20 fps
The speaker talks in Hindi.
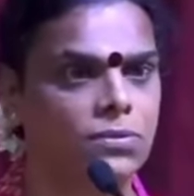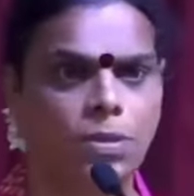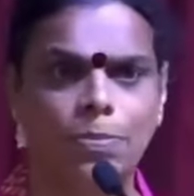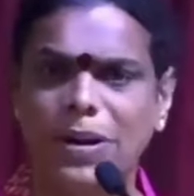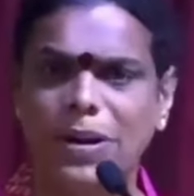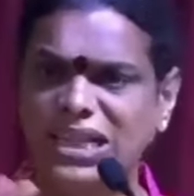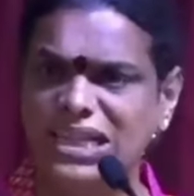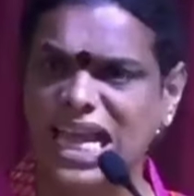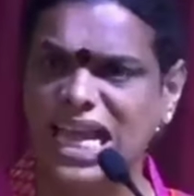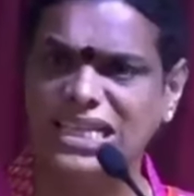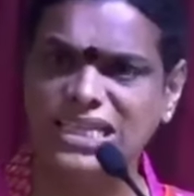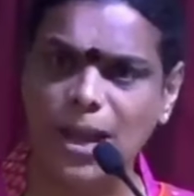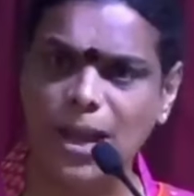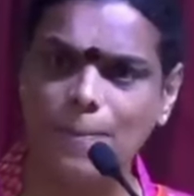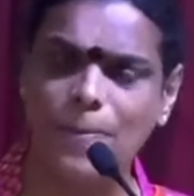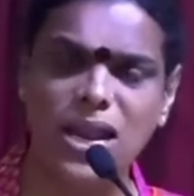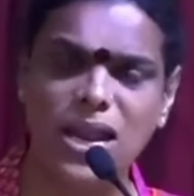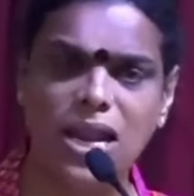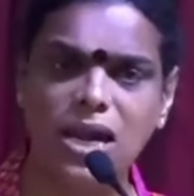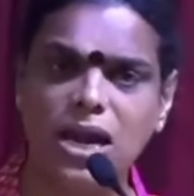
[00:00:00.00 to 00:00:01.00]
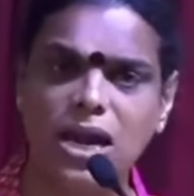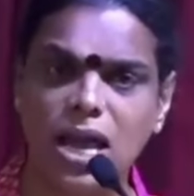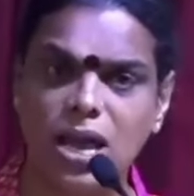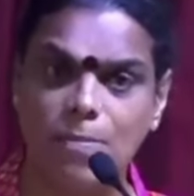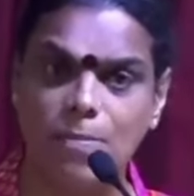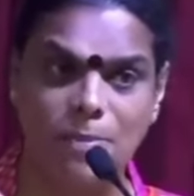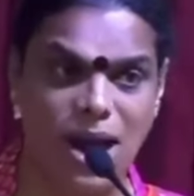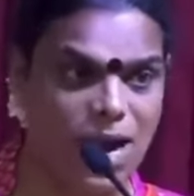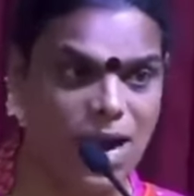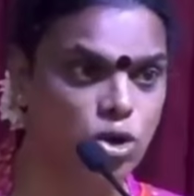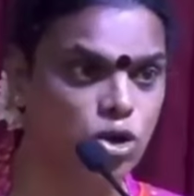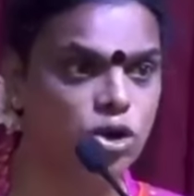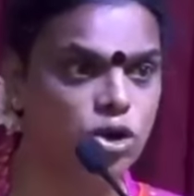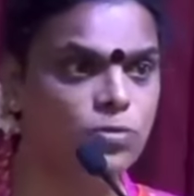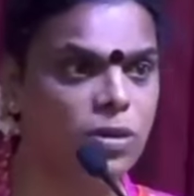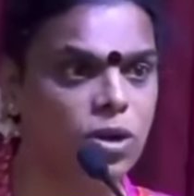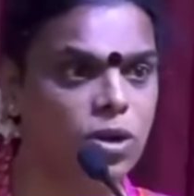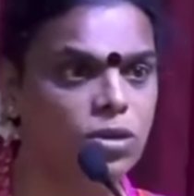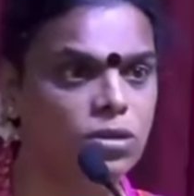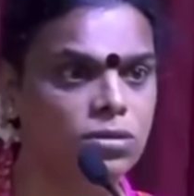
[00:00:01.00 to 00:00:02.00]
पण त्याच्या पलीकडे एक माणूस
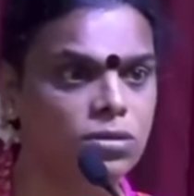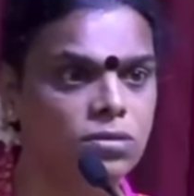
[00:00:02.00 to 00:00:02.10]
म्हणून